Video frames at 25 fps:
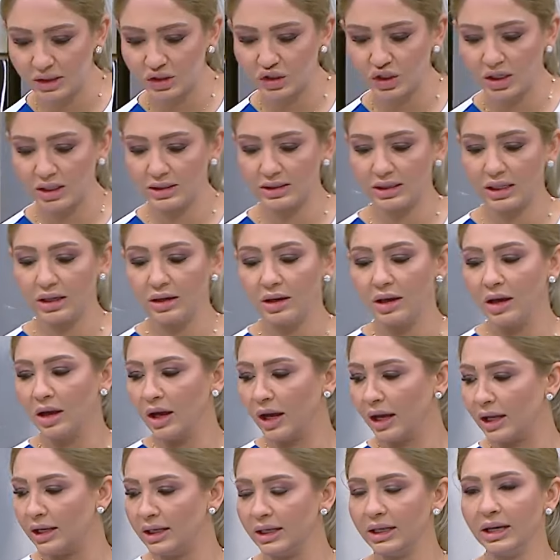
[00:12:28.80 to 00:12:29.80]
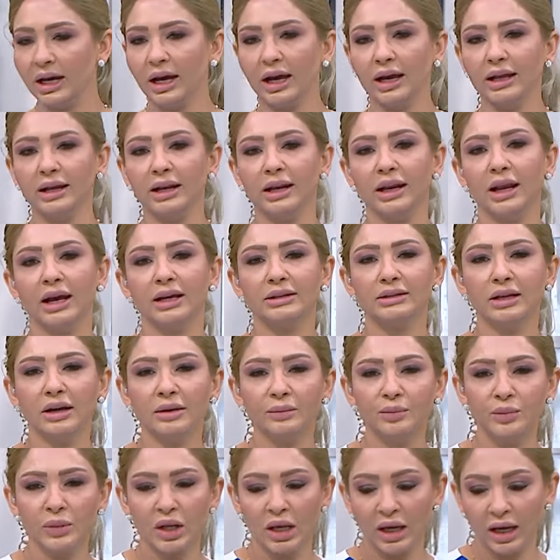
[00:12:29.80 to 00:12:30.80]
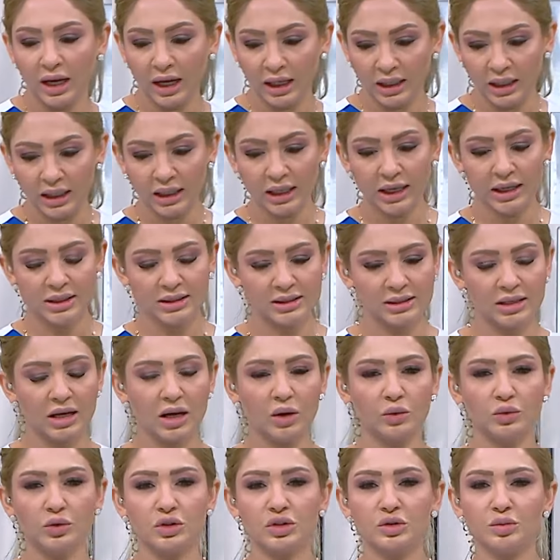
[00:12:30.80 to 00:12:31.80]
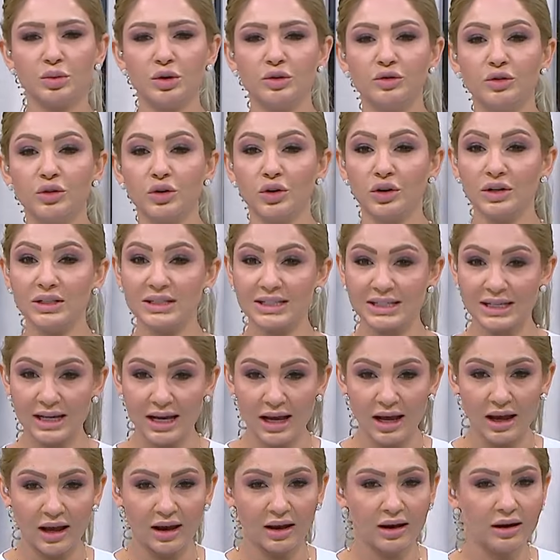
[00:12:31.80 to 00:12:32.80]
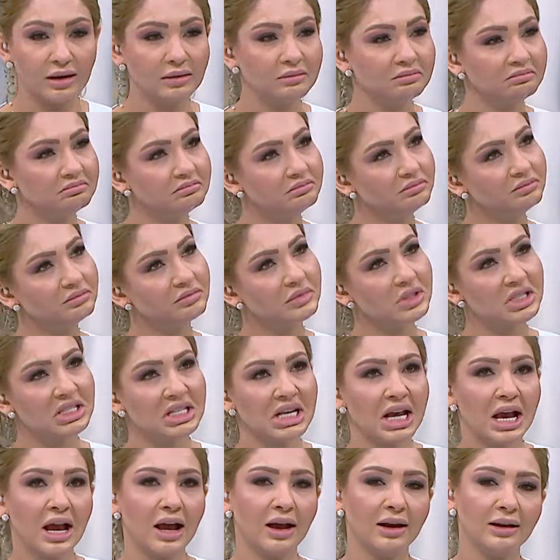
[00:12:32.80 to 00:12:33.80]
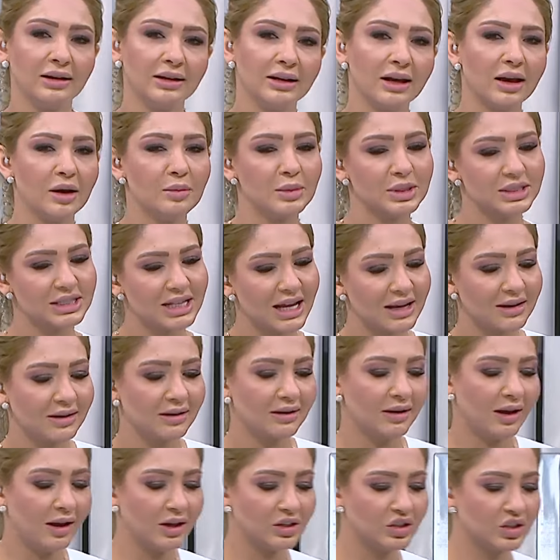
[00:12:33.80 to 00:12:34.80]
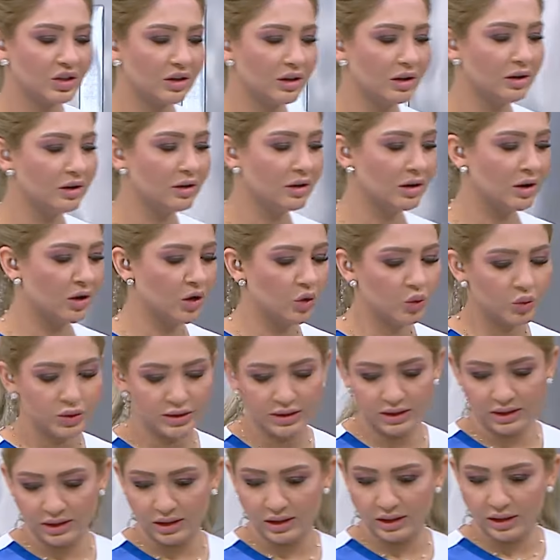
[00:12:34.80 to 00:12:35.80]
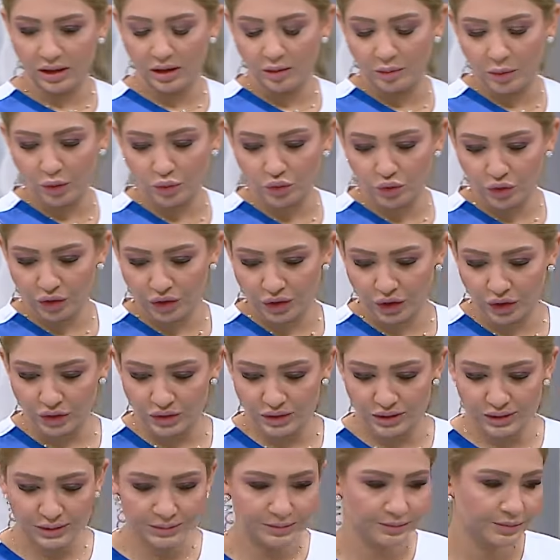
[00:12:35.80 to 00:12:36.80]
جاهزه خليها على الهدا على الغاز ساعه ونص بالفرن ساعه ساعه الا خمس دقائق الا عشرة وادعي لنا موضوع الرز